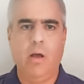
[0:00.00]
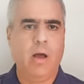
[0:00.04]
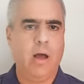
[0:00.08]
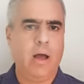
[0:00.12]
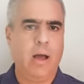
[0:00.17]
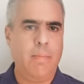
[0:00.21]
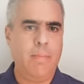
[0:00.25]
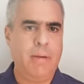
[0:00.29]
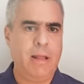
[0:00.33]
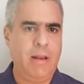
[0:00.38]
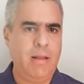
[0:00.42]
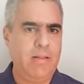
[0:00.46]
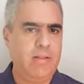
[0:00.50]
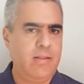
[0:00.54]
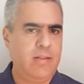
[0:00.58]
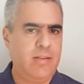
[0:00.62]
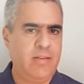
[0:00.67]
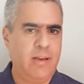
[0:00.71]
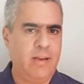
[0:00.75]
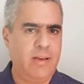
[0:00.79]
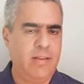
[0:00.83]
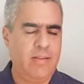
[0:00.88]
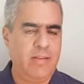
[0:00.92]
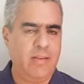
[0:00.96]

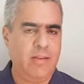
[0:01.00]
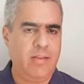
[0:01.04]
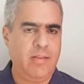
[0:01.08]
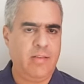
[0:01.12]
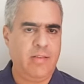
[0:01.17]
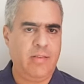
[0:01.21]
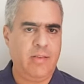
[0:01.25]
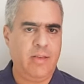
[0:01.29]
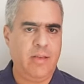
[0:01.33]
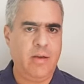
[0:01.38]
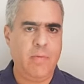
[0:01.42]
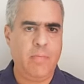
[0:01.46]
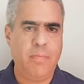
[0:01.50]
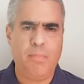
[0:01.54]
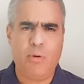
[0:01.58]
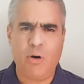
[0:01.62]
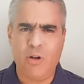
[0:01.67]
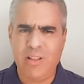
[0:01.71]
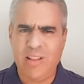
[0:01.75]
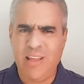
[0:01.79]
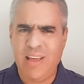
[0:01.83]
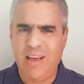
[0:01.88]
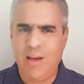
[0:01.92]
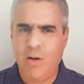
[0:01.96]
Habilita-se a exercer
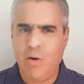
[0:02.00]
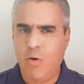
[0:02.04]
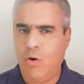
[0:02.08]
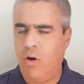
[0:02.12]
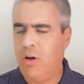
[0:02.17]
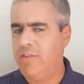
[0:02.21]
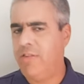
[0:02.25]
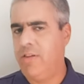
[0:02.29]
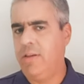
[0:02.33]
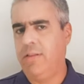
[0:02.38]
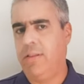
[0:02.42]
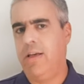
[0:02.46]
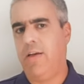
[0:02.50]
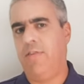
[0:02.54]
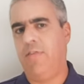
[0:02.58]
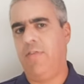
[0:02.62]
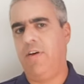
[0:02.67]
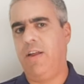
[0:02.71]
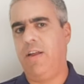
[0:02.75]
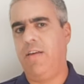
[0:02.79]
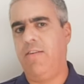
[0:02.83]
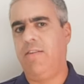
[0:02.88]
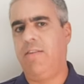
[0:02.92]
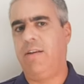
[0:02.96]
poderosa
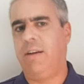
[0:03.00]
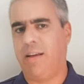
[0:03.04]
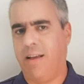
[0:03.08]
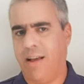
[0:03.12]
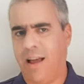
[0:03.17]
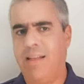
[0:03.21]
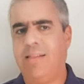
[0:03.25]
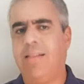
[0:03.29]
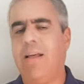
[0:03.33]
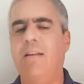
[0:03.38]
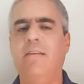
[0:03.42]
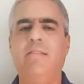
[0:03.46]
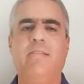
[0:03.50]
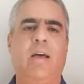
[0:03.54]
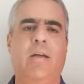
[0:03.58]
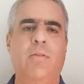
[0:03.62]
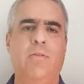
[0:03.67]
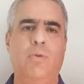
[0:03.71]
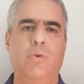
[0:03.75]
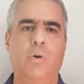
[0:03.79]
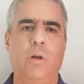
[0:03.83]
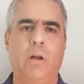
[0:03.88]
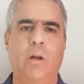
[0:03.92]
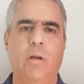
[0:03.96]
interferência
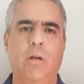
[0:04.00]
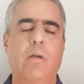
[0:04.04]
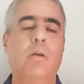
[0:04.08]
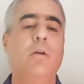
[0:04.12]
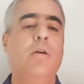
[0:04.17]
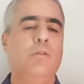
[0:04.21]
catalisadora